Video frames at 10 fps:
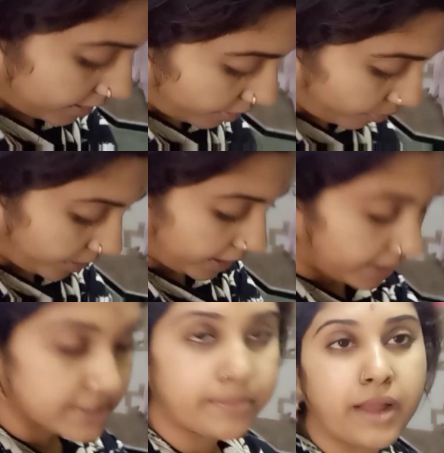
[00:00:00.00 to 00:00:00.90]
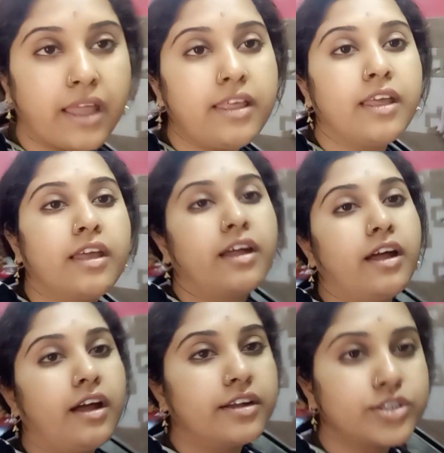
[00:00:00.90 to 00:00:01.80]
রান্না হয়ে গেছে প্রায়
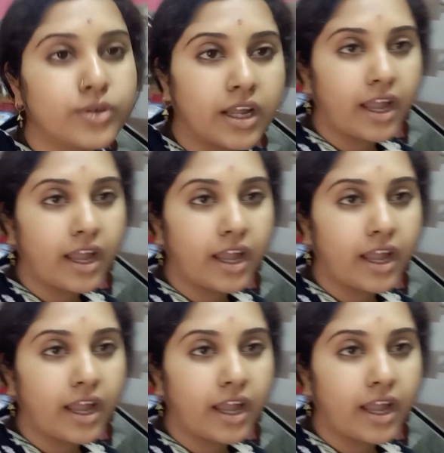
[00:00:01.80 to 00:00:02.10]
আর রিশুকে